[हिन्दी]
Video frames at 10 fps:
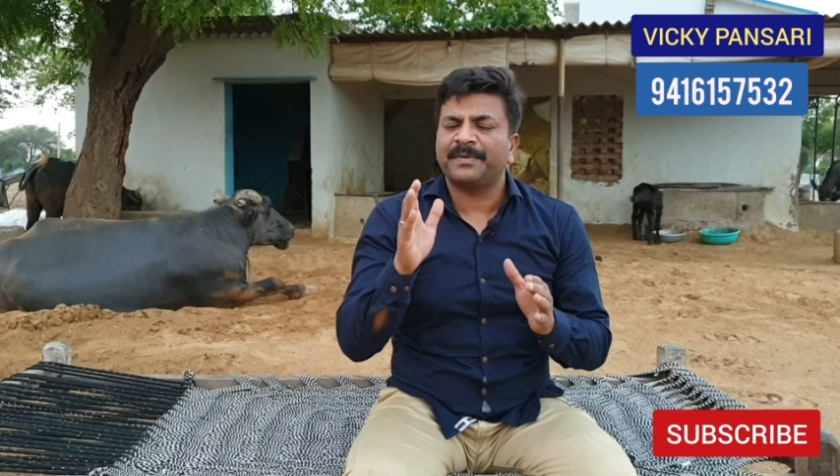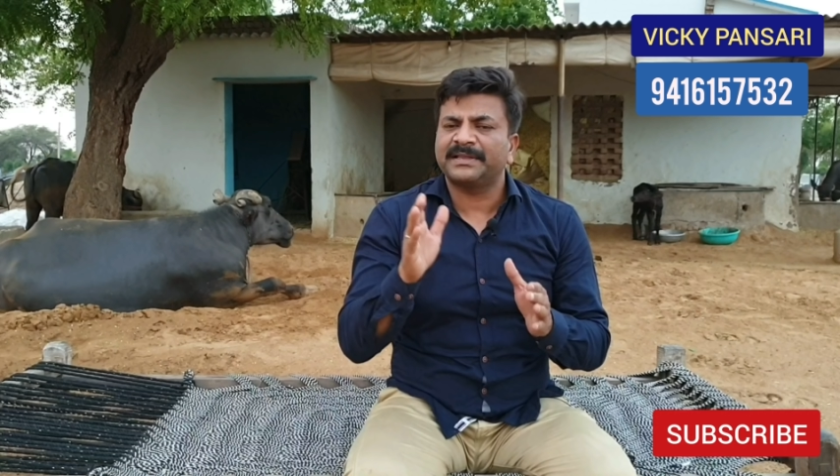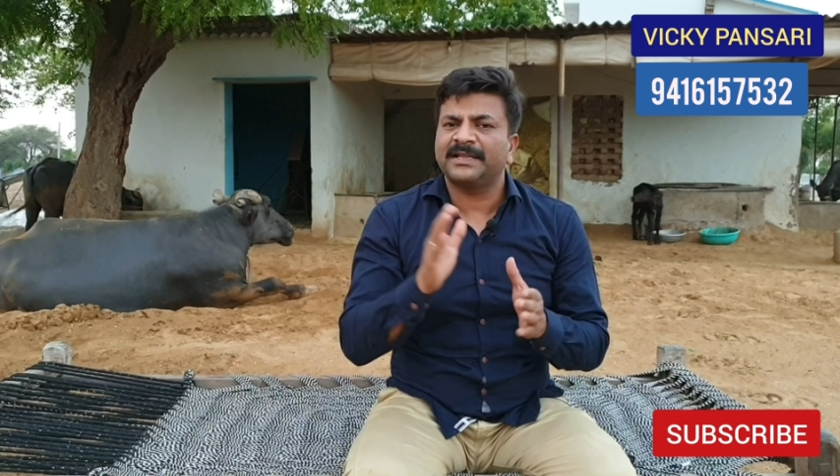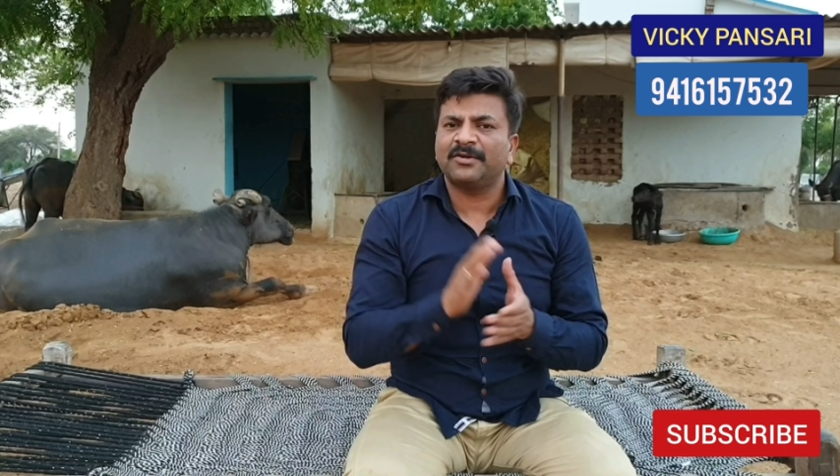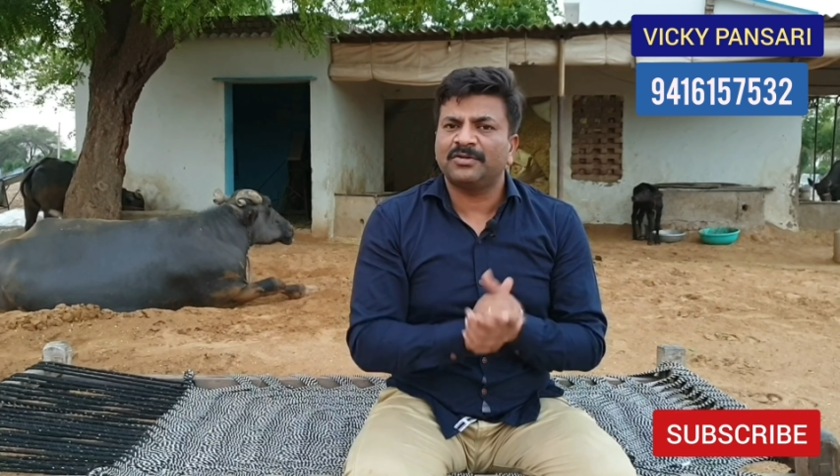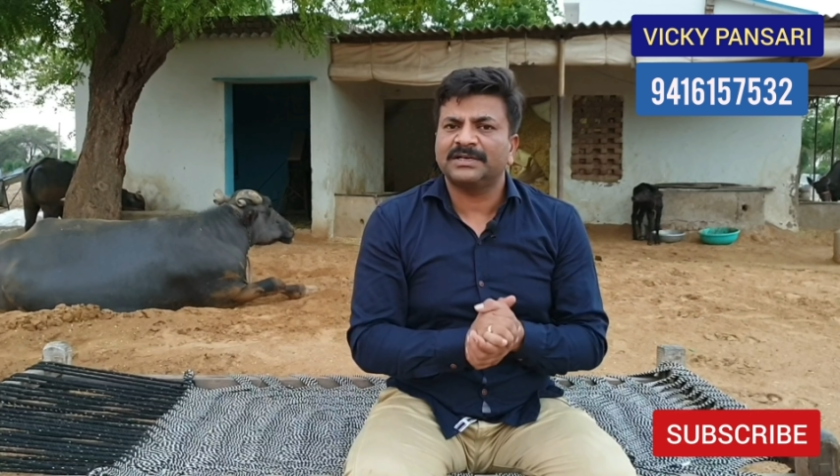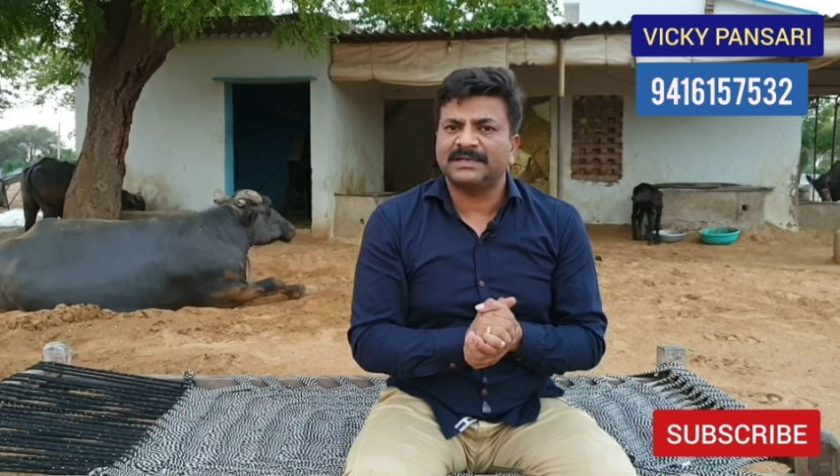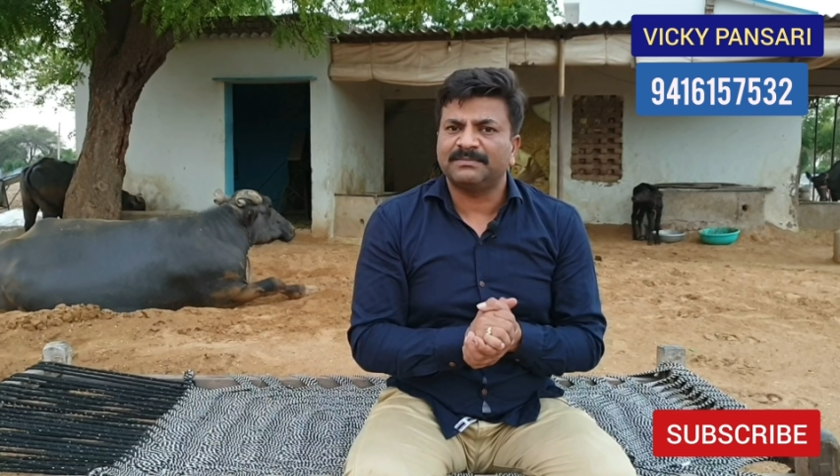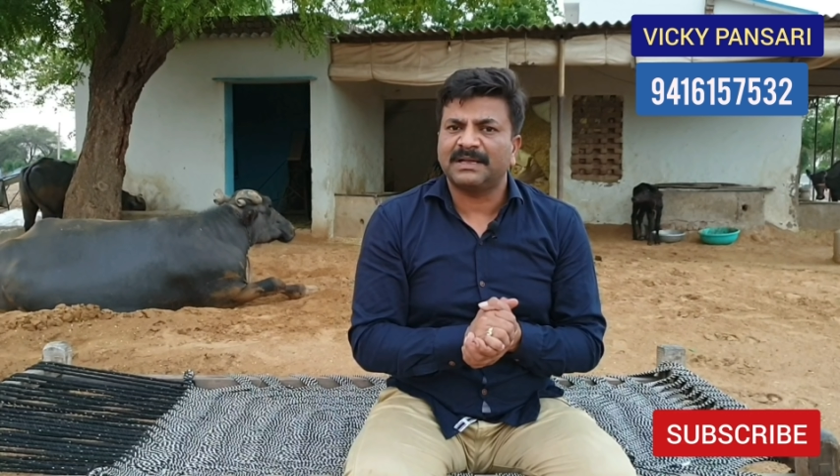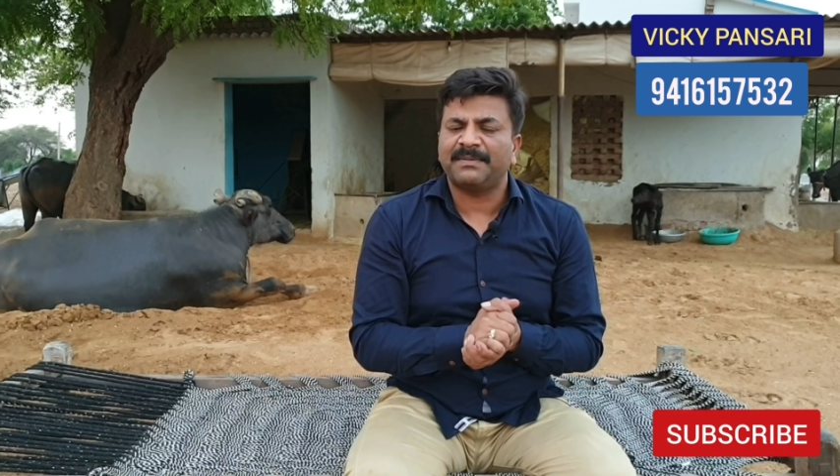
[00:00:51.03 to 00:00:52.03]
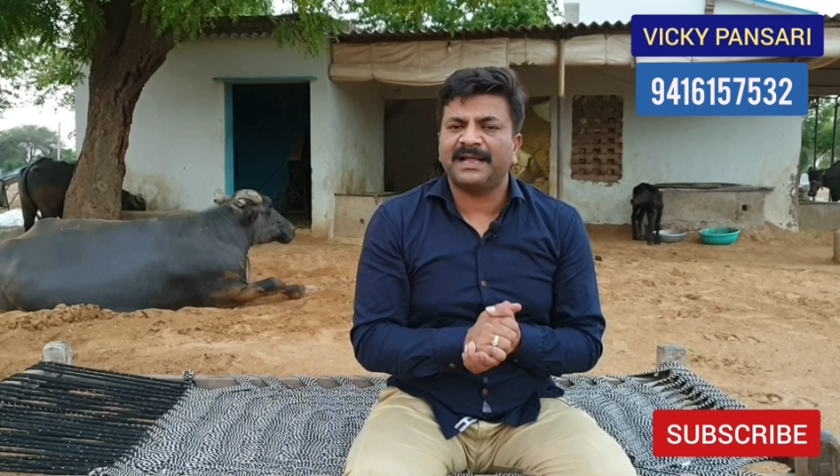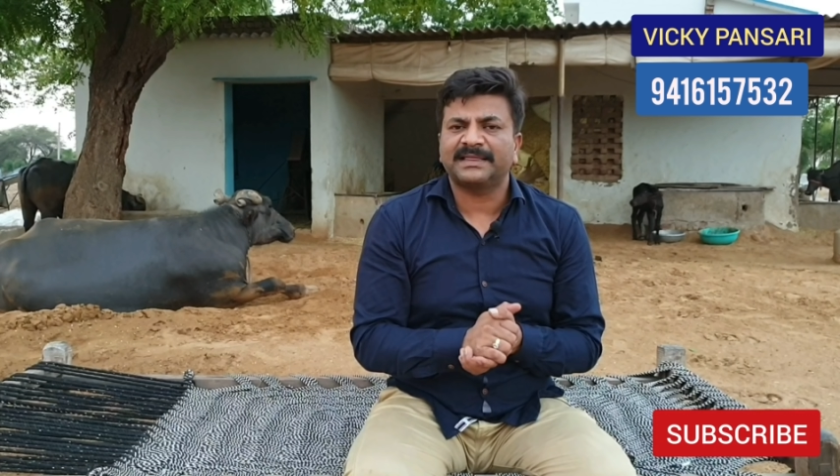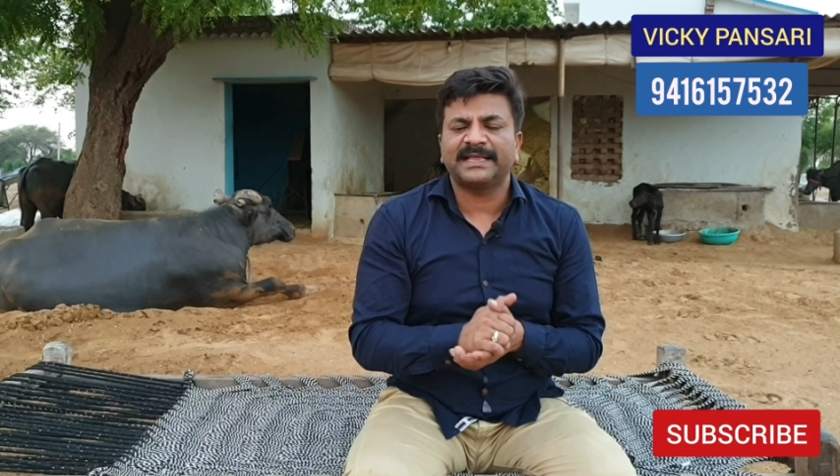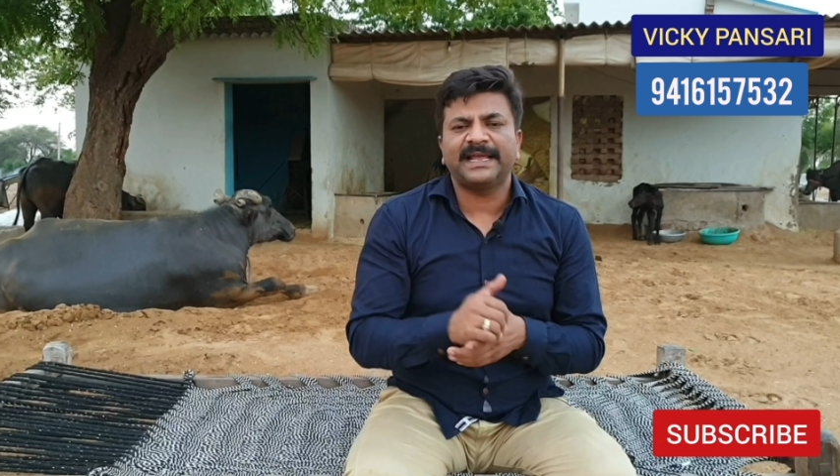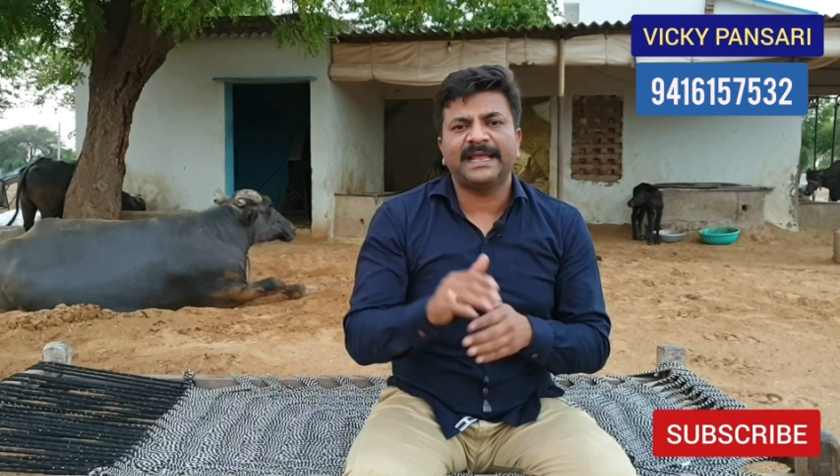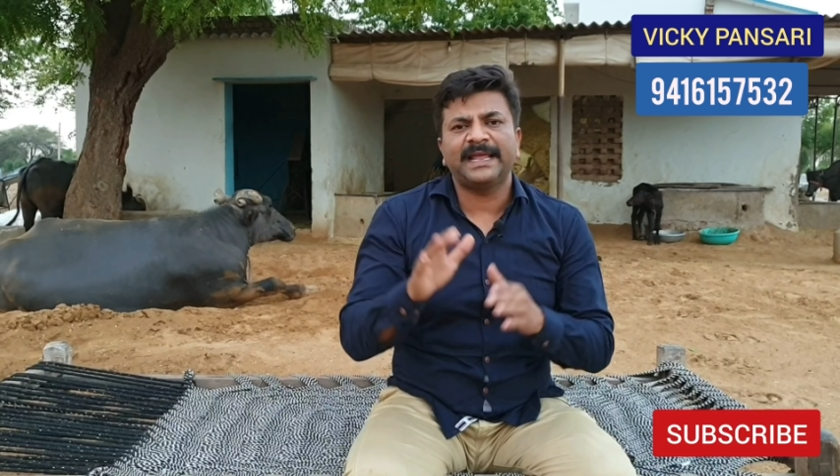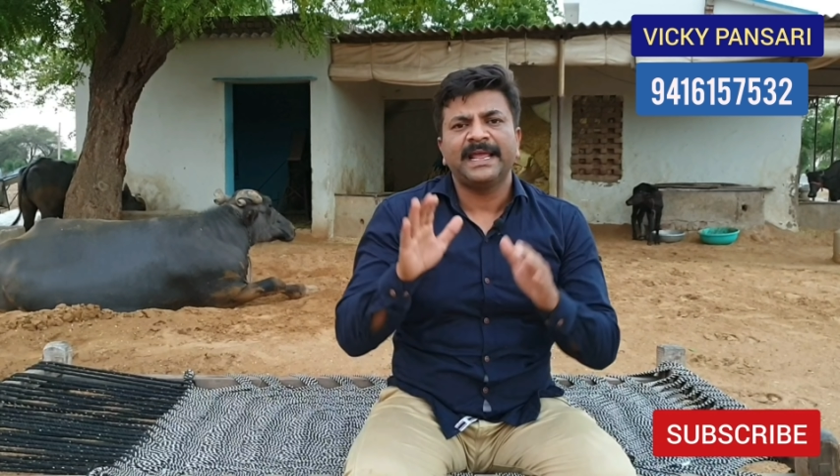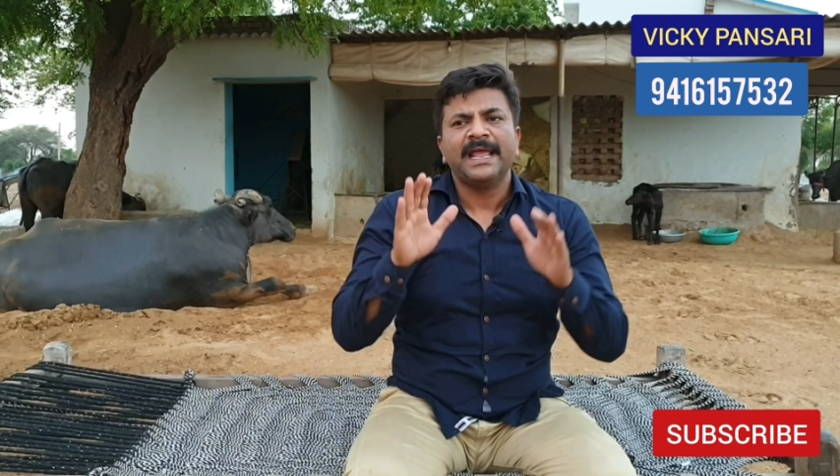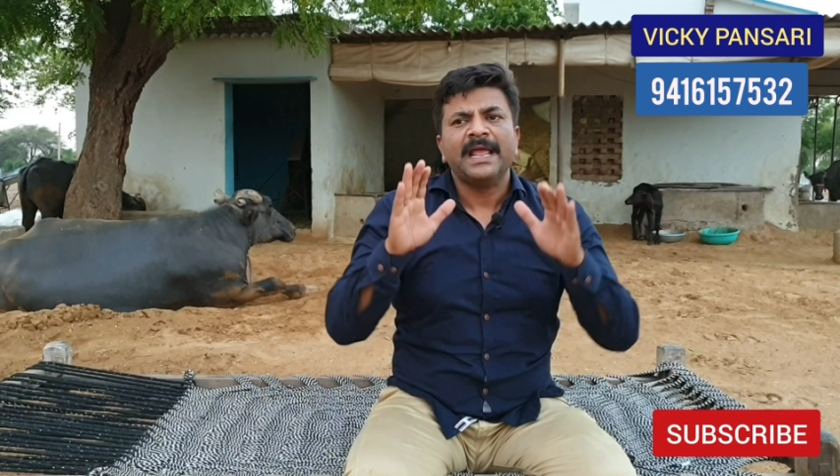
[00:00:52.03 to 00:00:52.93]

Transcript: प्रतिरोधक क्षमता बढ़ाते हैं